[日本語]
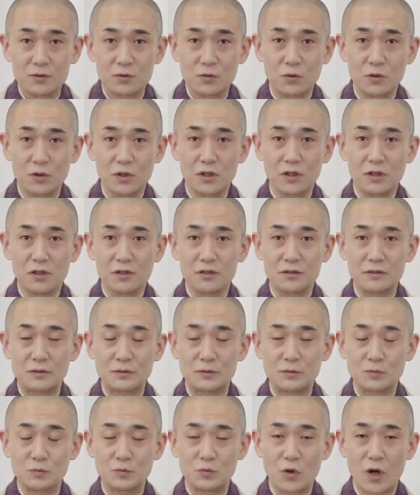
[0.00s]
これ、
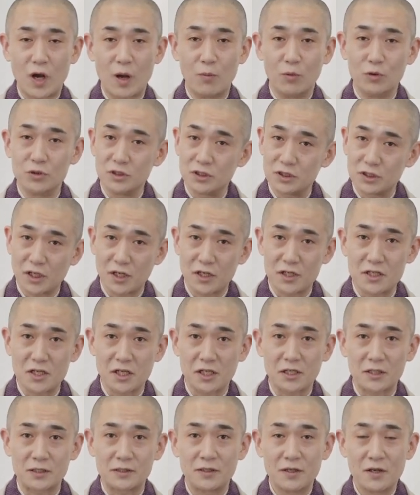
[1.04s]
もう破門にされ
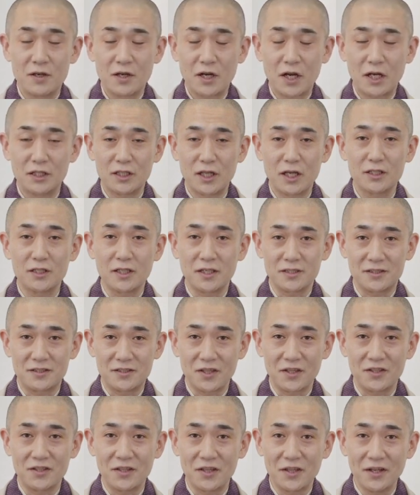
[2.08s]
ちゃかなわないっ
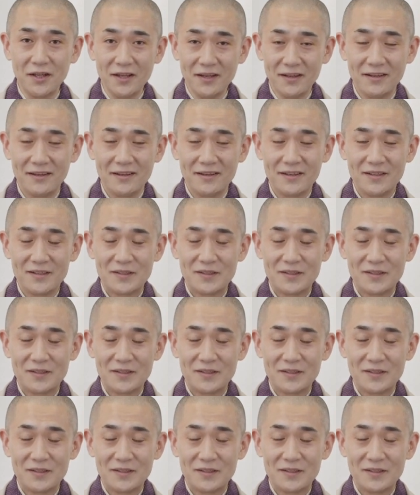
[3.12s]
てんでね。